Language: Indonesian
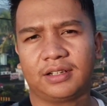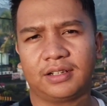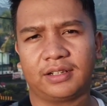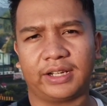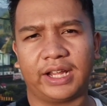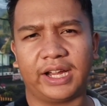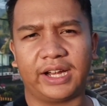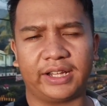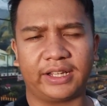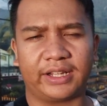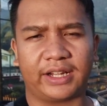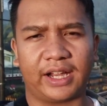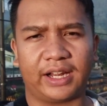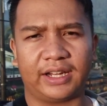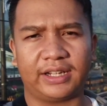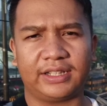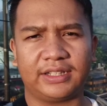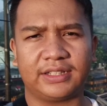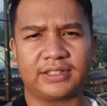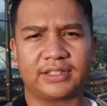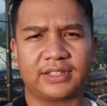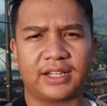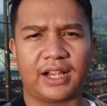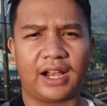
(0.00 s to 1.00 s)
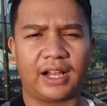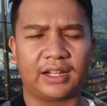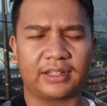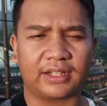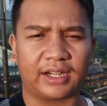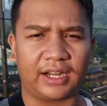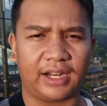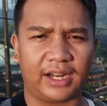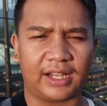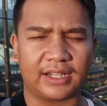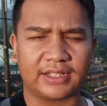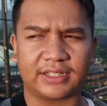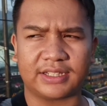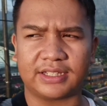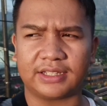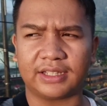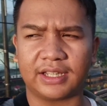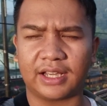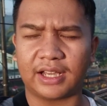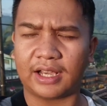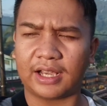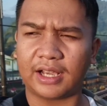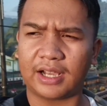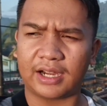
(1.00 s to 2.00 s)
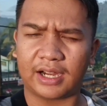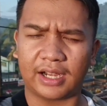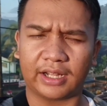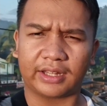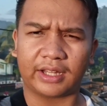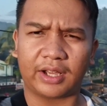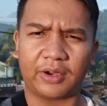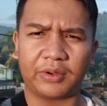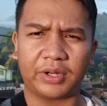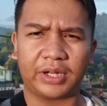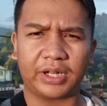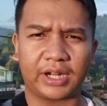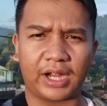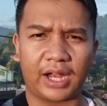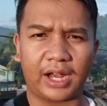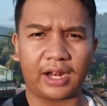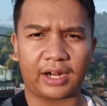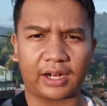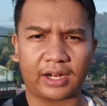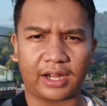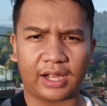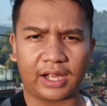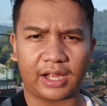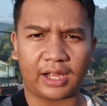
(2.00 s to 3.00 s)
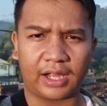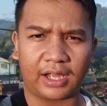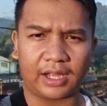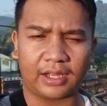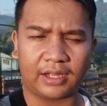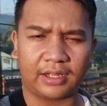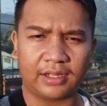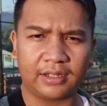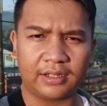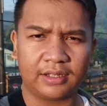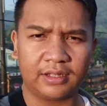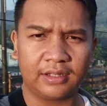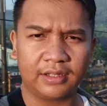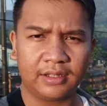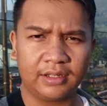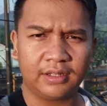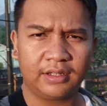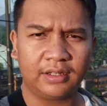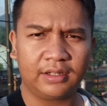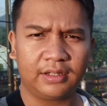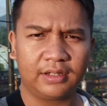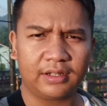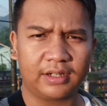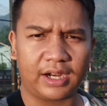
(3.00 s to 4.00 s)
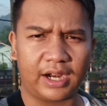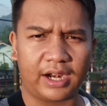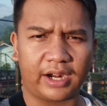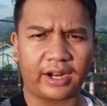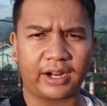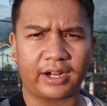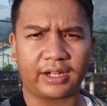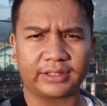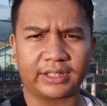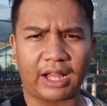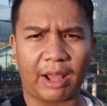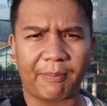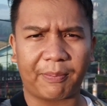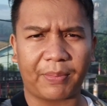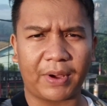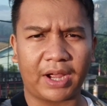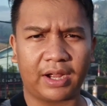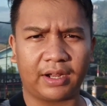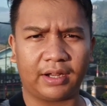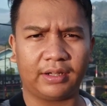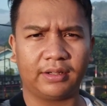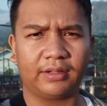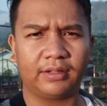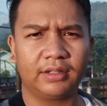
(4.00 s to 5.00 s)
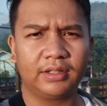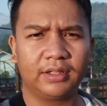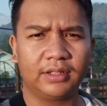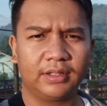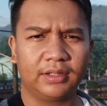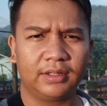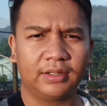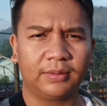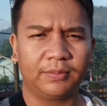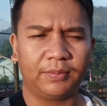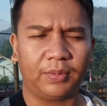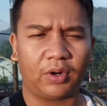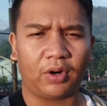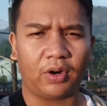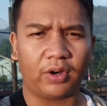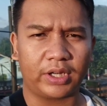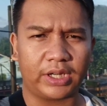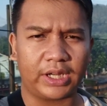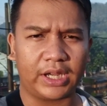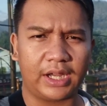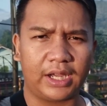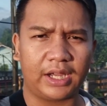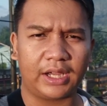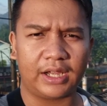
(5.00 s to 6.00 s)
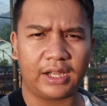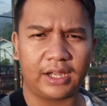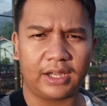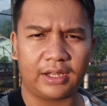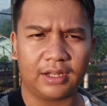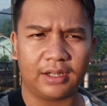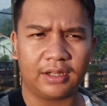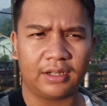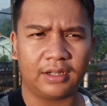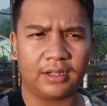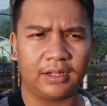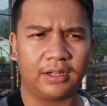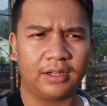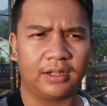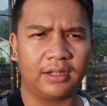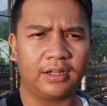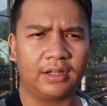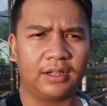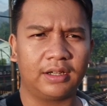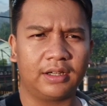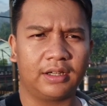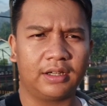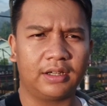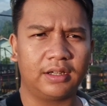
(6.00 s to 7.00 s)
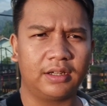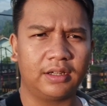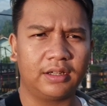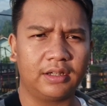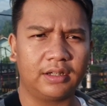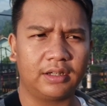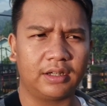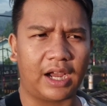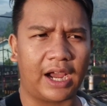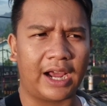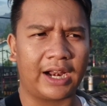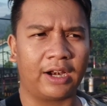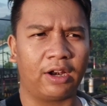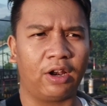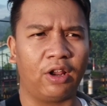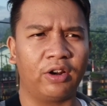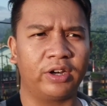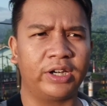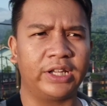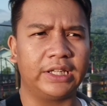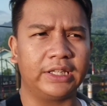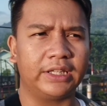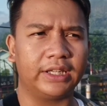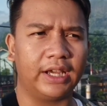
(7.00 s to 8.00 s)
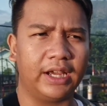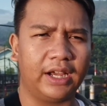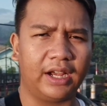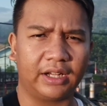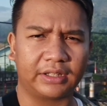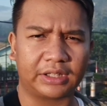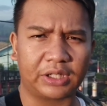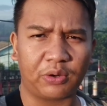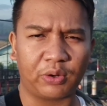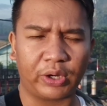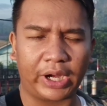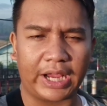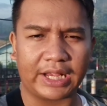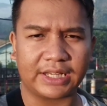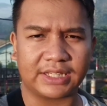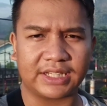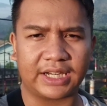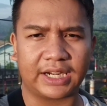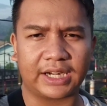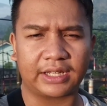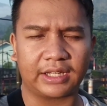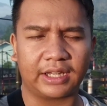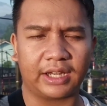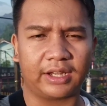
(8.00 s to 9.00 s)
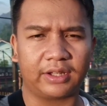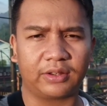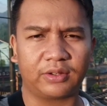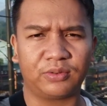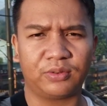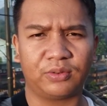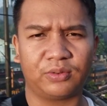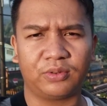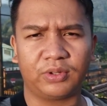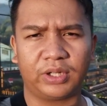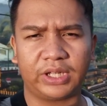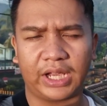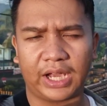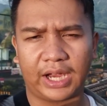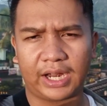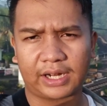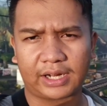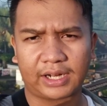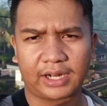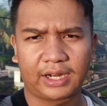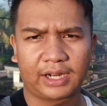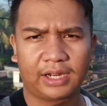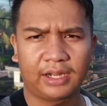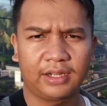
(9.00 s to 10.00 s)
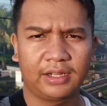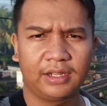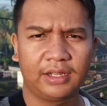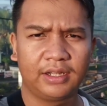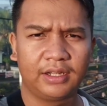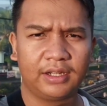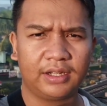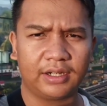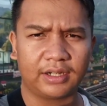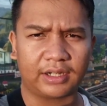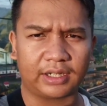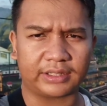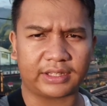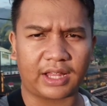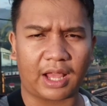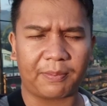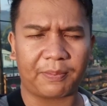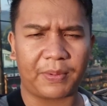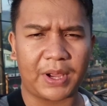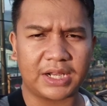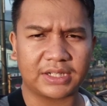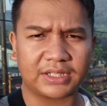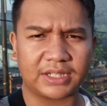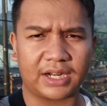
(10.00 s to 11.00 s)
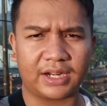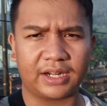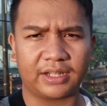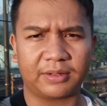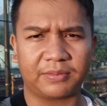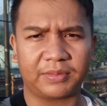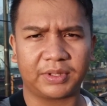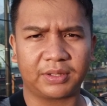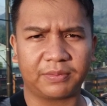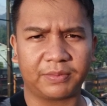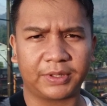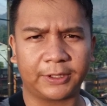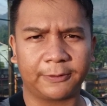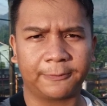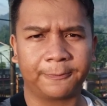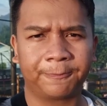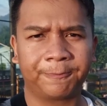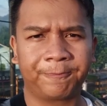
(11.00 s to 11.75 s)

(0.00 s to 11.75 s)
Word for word: Dari Kalisa relasinya nggak tahu ini ke arah ke arah Ketapang. Pokoknya uh, unloadingnya atau ngecernya itu di arah Ketapang sana teman-teman.